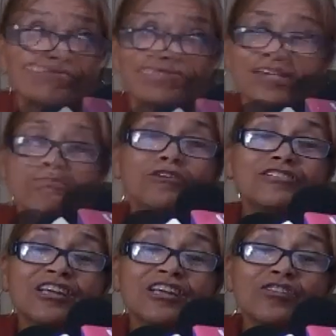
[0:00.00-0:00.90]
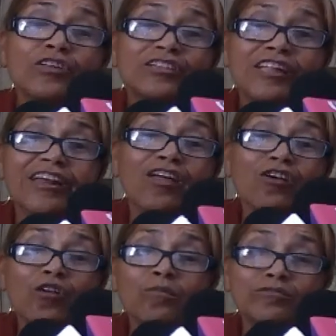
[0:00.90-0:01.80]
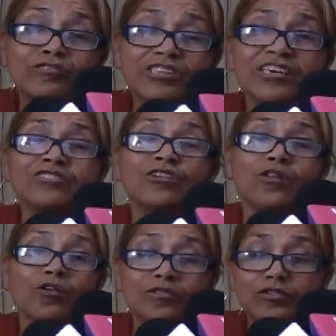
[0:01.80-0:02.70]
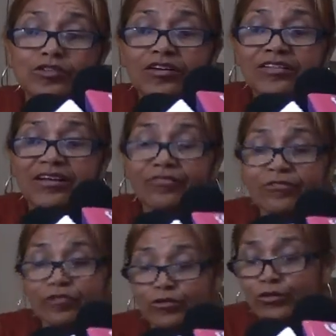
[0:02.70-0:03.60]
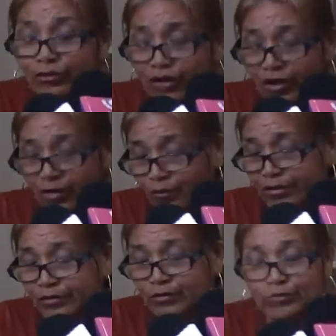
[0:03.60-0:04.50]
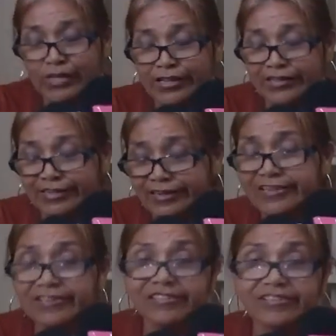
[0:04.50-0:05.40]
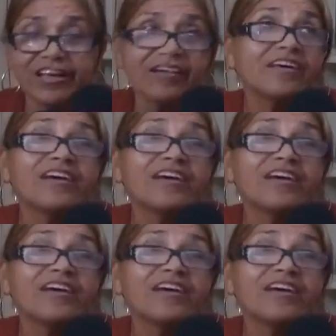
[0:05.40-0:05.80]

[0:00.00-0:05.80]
100% integrados los muchachos, los constructores del futuro, la juventud sandinista,